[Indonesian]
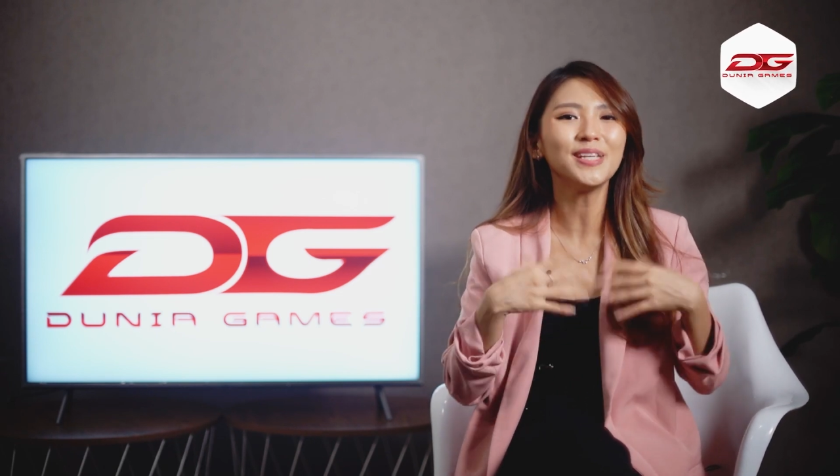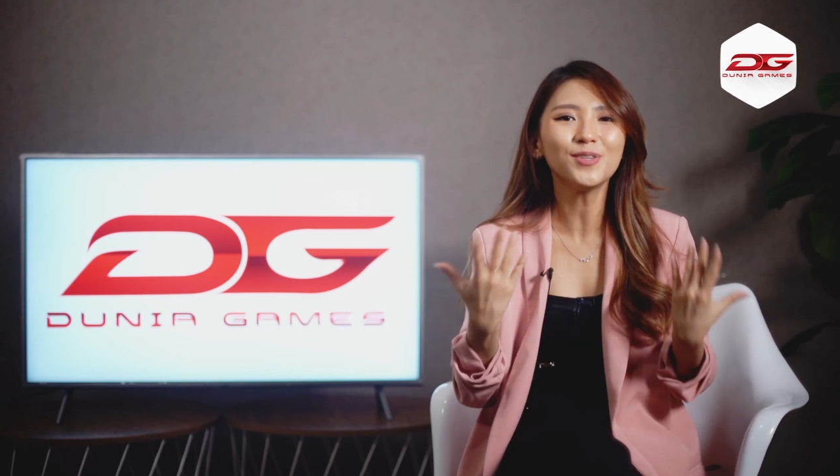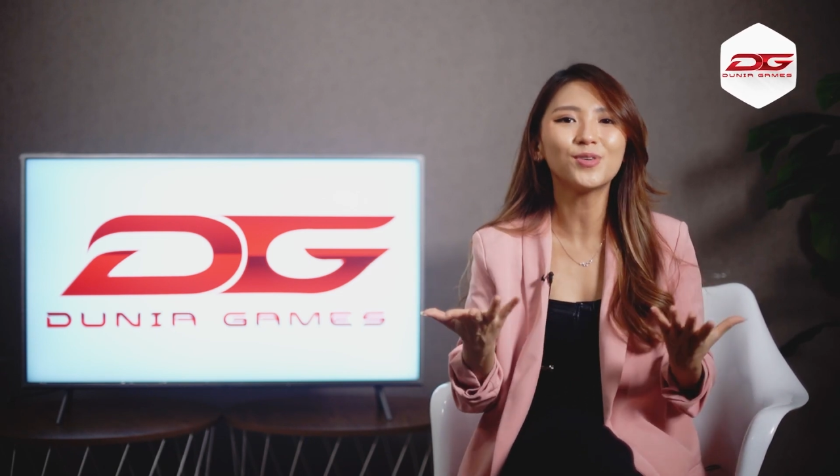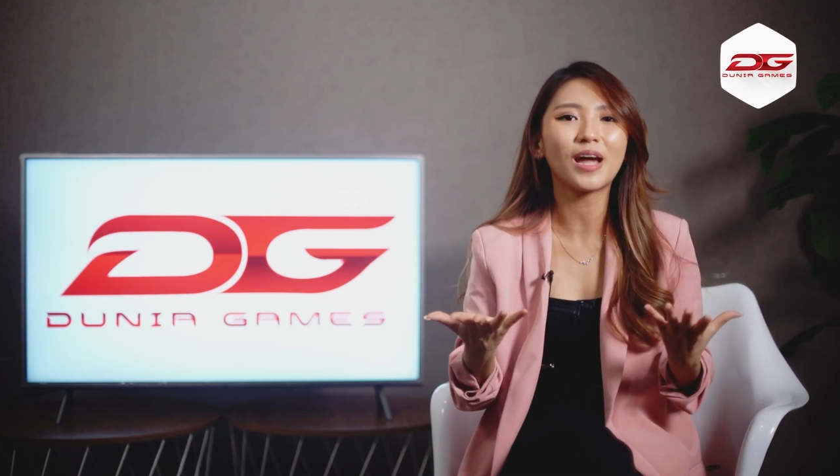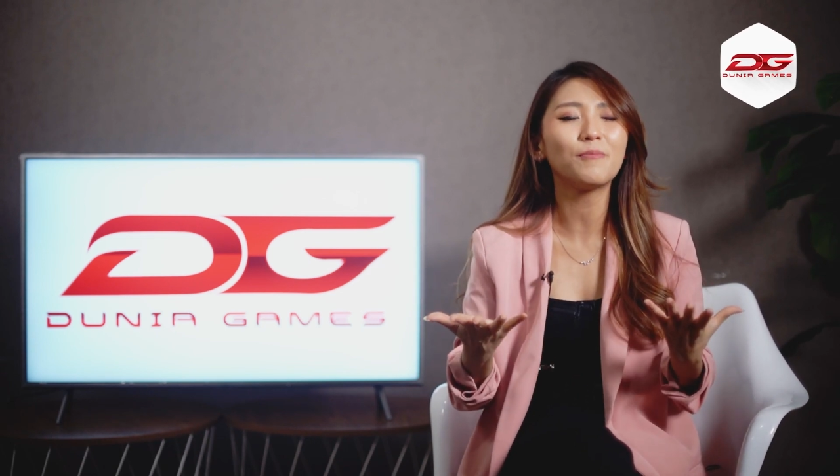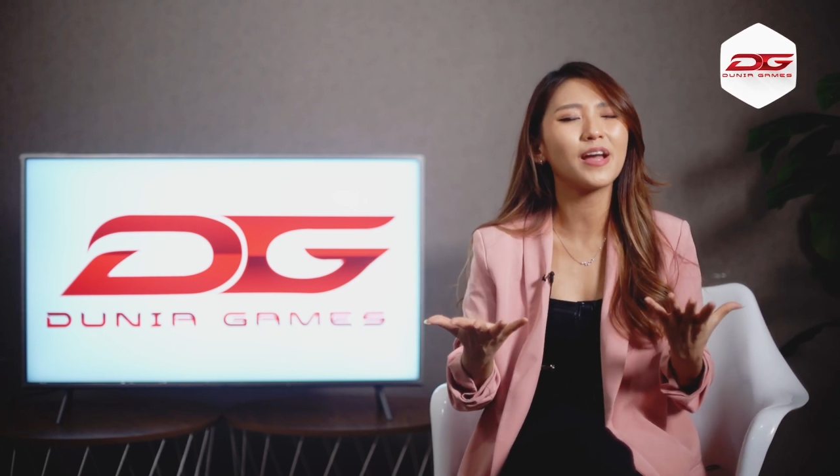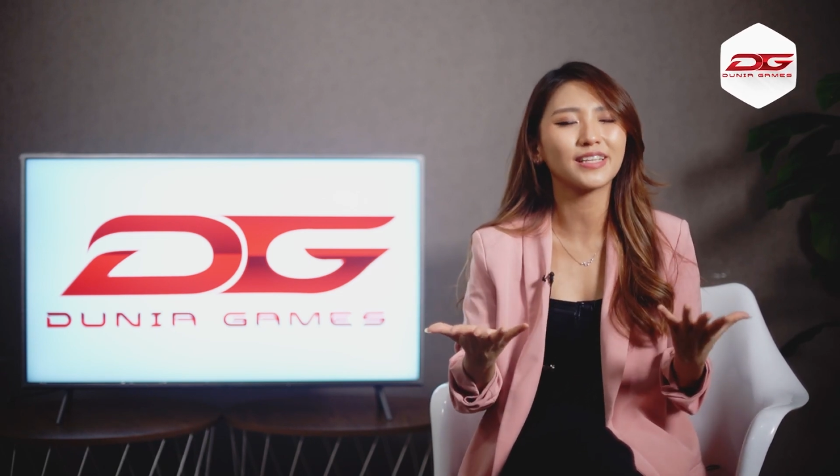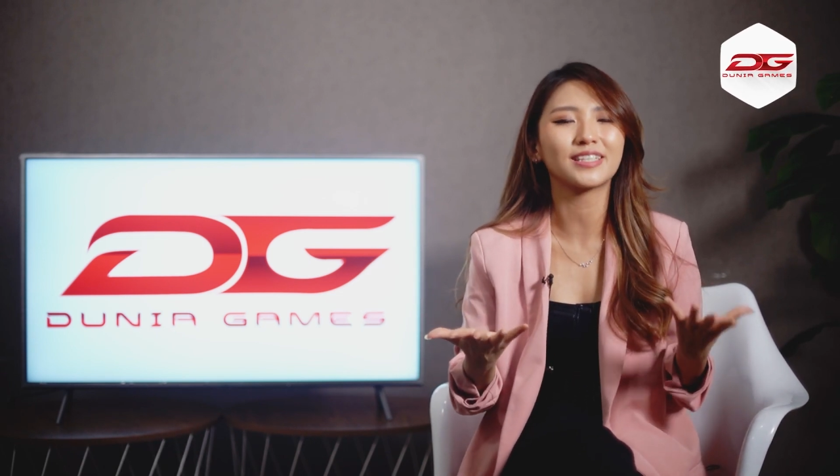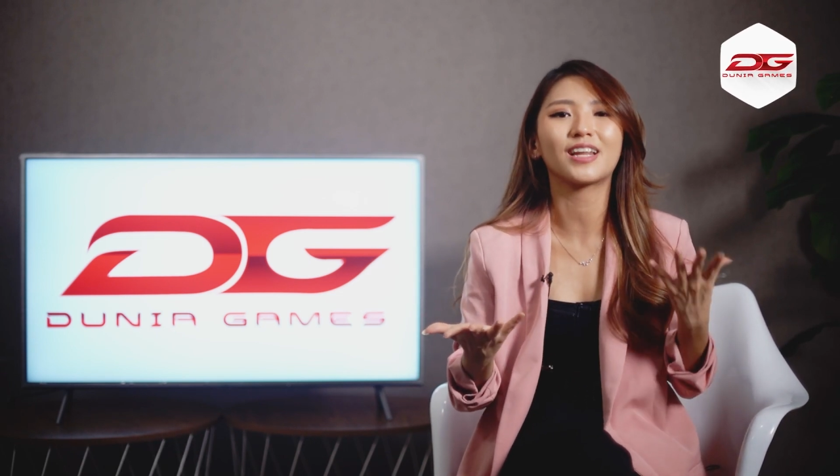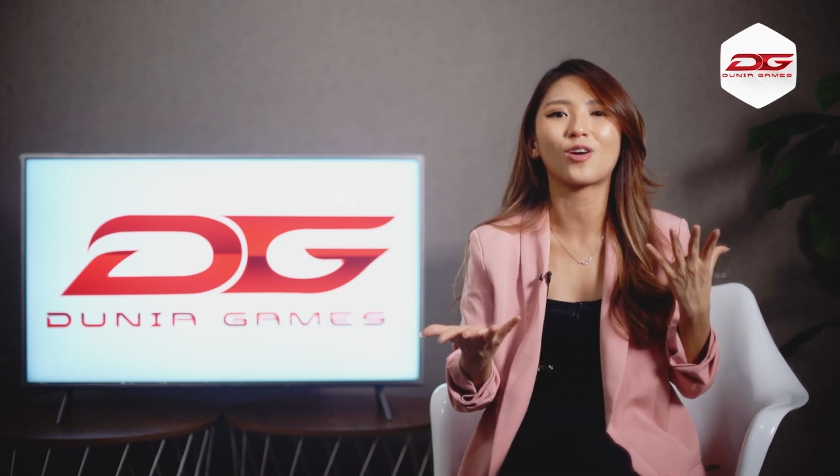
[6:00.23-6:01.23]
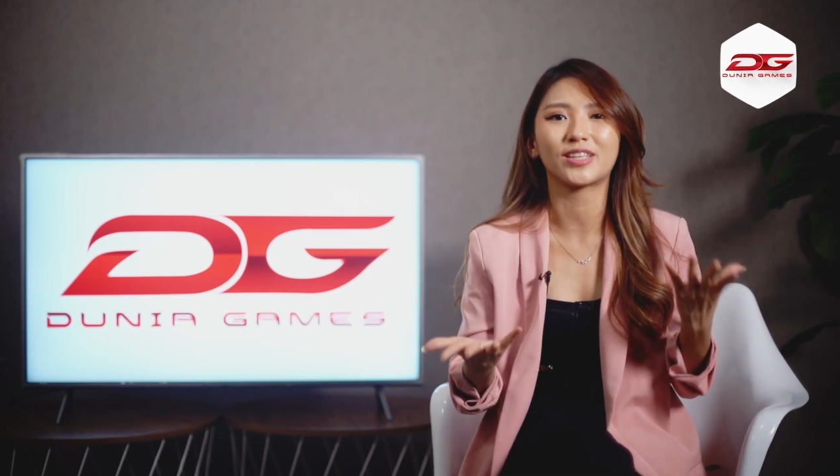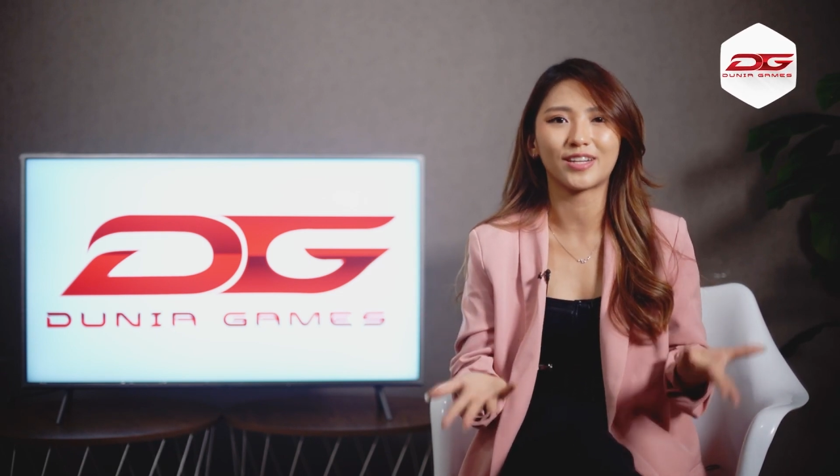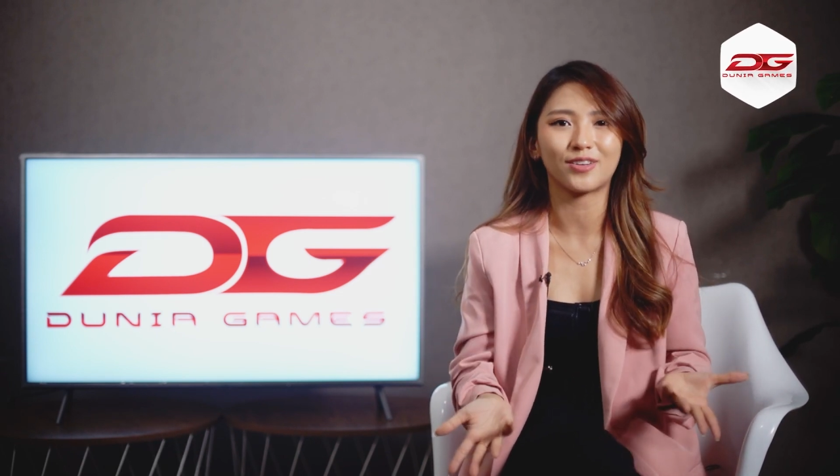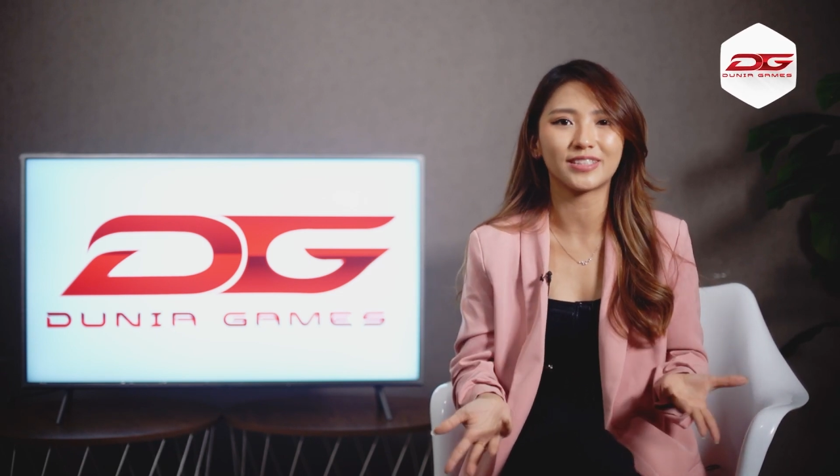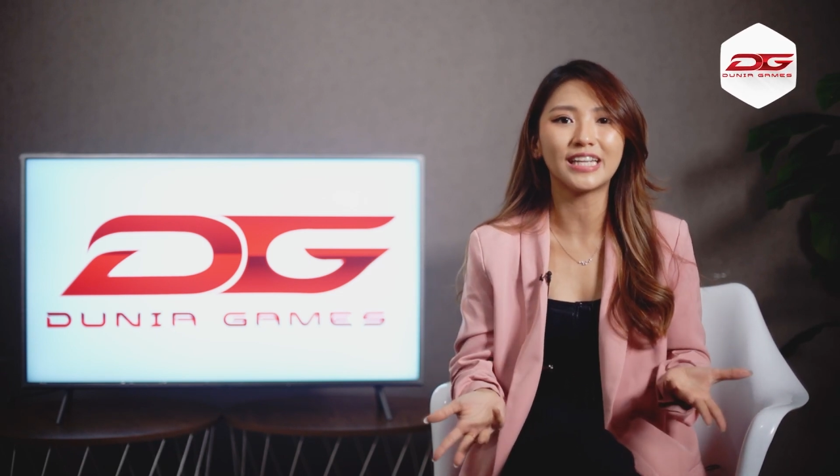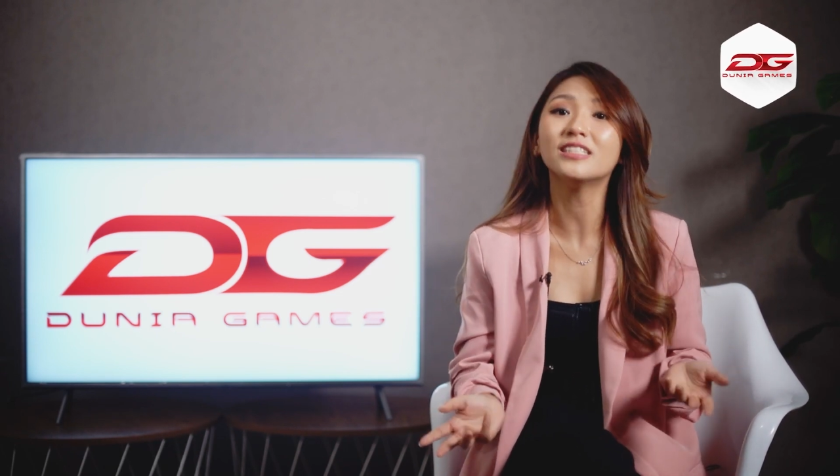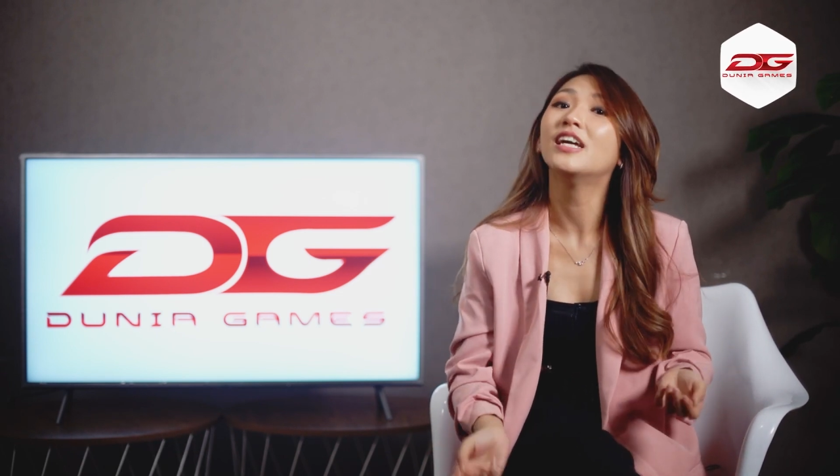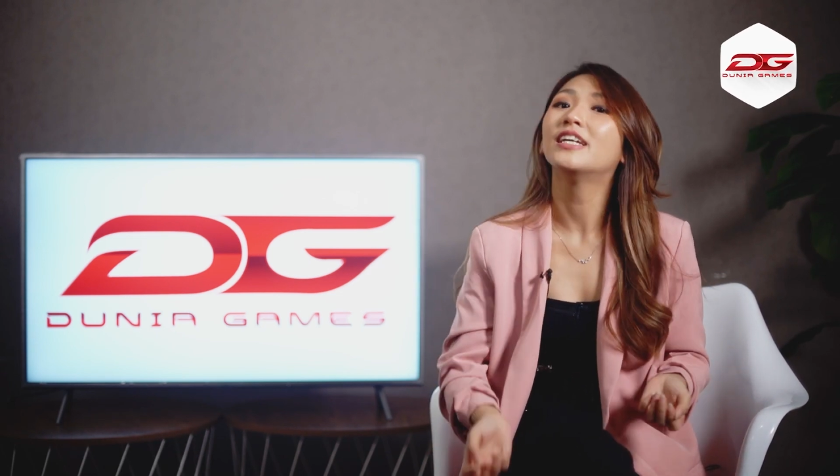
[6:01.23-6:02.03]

menyuguhkan banyak sekali konten-konten.